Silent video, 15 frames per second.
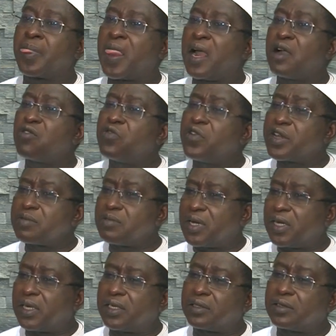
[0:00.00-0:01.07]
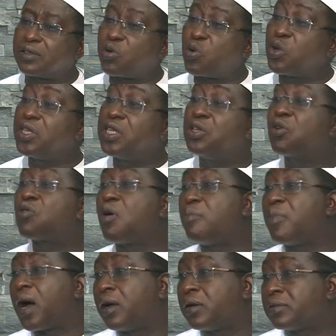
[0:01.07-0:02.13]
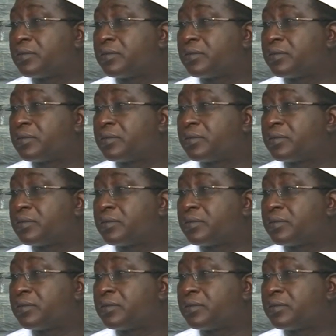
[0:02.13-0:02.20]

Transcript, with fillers: Un gouvernement qu'on dit de combat.